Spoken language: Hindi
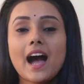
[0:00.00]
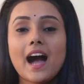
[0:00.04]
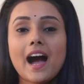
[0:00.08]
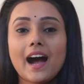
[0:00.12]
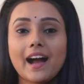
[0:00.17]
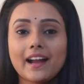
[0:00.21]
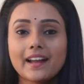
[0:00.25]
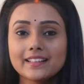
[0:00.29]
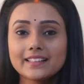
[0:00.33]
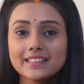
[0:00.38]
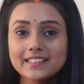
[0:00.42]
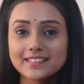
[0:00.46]

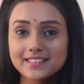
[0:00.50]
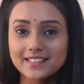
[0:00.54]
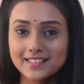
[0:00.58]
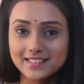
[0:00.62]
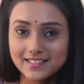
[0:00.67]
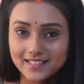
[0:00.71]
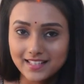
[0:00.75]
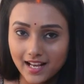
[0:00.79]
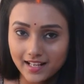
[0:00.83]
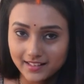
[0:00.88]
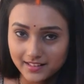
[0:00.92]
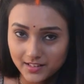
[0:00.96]
हाय दिस
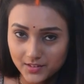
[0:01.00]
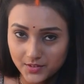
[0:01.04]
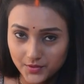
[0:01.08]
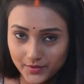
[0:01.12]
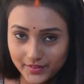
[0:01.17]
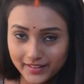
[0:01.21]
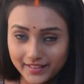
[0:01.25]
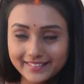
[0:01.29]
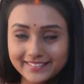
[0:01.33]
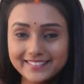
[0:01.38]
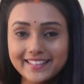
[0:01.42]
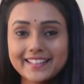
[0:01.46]
इज़ काजल
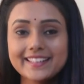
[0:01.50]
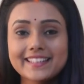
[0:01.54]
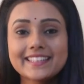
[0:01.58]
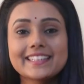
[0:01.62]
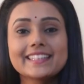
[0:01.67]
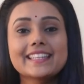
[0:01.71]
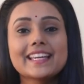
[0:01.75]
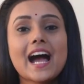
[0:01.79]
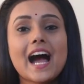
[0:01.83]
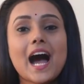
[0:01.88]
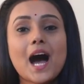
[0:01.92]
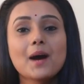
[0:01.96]
चौहान यानी
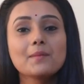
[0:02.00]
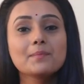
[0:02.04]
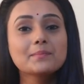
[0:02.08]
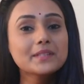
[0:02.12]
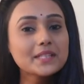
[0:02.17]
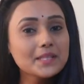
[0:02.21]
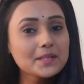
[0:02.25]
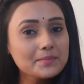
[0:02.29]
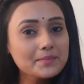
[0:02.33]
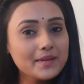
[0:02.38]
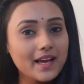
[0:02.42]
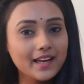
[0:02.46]
कि
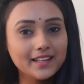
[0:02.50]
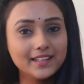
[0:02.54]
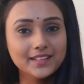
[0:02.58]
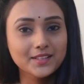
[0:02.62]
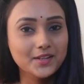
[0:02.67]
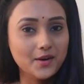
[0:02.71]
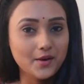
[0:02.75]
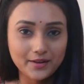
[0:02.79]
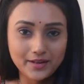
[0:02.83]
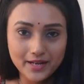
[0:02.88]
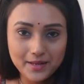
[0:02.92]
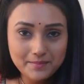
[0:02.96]
आपकी प्यारी
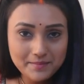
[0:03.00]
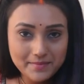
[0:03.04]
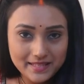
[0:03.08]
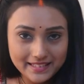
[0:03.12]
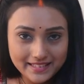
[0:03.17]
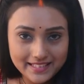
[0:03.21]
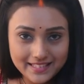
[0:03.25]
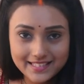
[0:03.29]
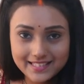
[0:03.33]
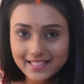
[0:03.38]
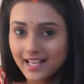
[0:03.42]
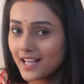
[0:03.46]
गौरा
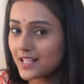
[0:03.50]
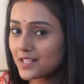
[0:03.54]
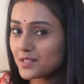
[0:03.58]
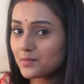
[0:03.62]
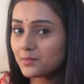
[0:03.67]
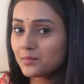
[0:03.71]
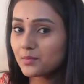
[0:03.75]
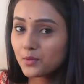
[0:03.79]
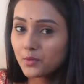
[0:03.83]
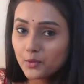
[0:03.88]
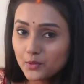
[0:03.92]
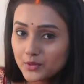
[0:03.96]
मेरी सास
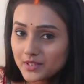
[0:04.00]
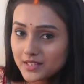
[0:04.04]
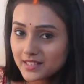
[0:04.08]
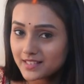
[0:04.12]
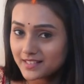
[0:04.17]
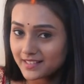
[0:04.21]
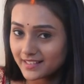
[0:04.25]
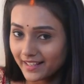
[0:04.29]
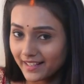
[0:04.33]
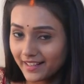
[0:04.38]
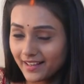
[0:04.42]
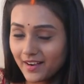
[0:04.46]
भूत
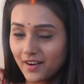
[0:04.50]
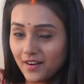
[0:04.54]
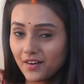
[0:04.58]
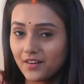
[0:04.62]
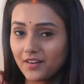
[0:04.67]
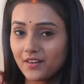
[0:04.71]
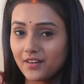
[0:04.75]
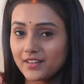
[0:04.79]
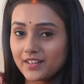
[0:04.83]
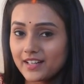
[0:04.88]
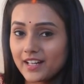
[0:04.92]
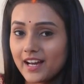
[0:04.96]
से
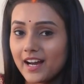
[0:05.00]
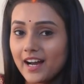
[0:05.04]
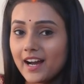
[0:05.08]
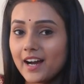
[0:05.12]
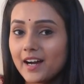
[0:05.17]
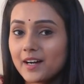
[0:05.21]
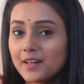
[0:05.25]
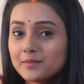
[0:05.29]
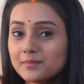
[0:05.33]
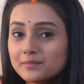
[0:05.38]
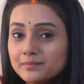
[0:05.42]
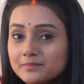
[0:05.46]
और
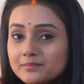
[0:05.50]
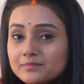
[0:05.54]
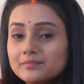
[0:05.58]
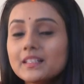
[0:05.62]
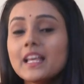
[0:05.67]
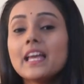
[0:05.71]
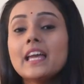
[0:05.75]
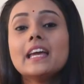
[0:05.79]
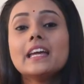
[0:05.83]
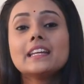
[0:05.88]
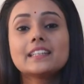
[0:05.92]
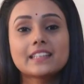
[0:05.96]
हम
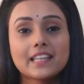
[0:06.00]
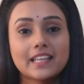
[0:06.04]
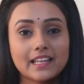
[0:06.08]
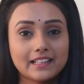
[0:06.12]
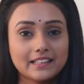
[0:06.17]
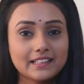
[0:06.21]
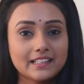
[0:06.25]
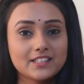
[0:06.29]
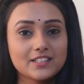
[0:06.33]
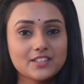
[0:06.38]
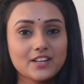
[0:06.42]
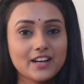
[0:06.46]

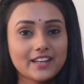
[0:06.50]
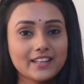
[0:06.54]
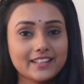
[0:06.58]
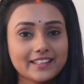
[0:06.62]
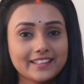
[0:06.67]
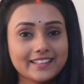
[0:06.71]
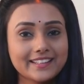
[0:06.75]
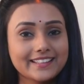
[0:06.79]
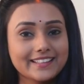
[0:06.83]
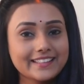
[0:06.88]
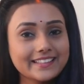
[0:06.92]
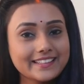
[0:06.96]
खेलने जा
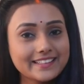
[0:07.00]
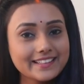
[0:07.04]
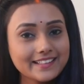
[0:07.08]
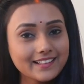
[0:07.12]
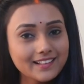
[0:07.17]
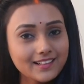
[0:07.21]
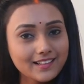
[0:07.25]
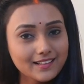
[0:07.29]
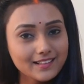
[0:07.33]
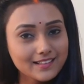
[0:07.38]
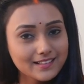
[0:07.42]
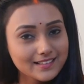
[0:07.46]
रहे हैं
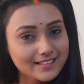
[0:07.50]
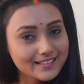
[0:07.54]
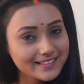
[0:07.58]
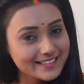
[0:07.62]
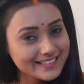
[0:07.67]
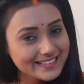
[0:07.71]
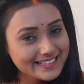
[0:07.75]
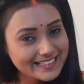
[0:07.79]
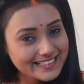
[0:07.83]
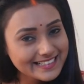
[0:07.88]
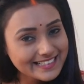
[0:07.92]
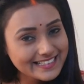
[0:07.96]
क्या
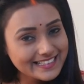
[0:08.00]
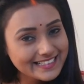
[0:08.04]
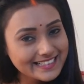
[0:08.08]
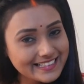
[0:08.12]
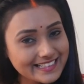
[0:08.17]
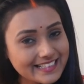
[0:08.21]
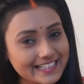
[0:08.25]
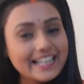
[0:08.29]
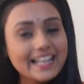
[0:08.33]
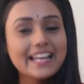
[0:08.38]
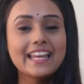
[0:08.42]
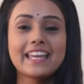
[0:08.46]

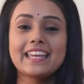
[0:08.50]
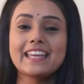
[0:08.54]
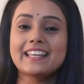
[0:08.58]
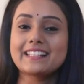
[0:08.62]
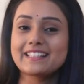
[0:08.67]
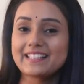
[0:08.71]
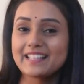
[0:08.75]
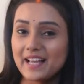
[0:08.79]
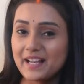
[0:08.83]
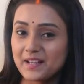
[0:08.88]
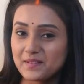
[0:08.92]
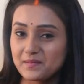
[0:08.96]

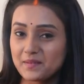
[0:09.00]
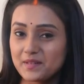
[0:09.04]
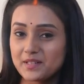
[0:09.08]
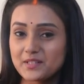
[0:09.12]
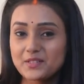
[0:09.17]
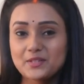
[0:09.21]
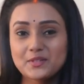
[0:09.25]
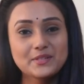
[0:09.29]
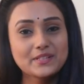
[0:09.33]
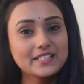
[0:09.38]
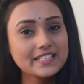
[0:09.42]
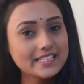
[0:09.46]
एक
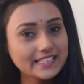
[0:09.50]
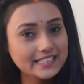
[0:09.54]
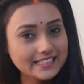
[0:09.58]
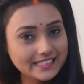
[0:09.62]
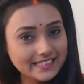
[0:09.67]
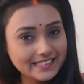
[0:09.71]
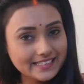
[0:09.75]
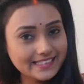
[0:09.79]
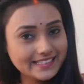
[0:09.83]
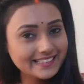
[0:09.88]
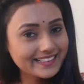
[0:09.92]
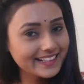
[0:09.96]
सेगमेंट जो कि
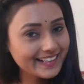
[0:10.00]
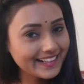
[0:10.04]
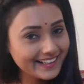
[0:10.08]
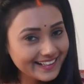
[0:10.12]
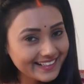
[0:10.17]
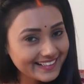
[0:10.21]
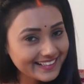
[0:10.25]
है क्या